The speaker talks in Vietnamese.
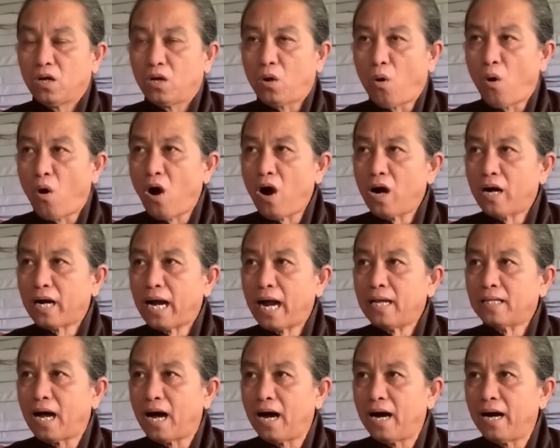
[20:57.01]
của
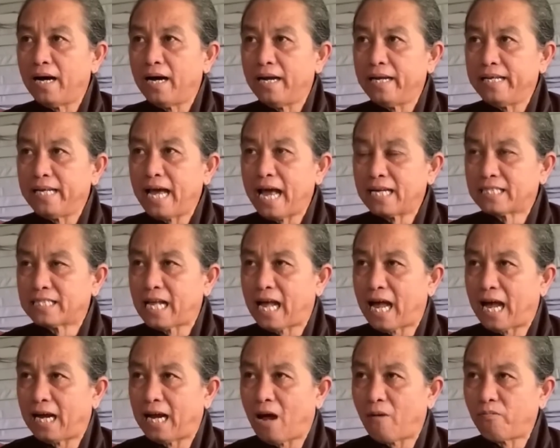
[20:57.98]
cái thời gian
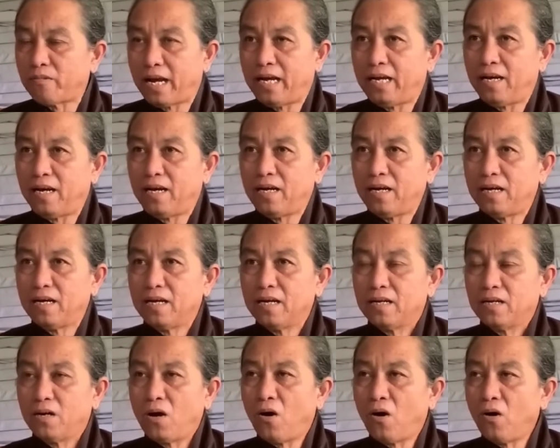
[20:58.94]
sàng lọc này đó
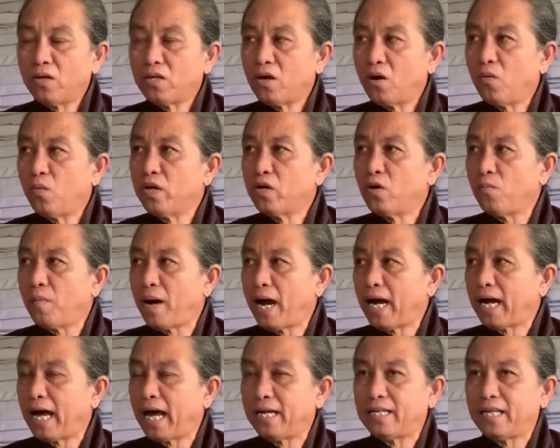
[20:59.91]
nói cho quý cô
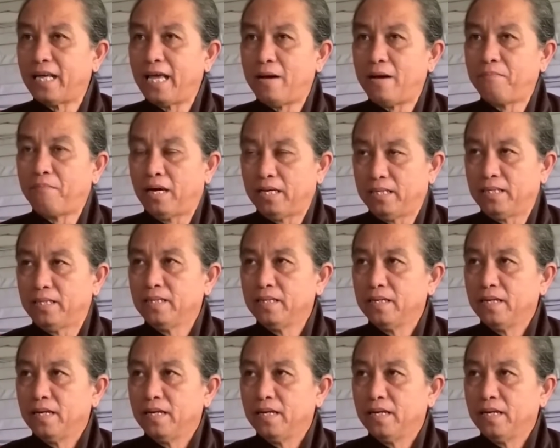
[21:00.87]
bác anh chị em mình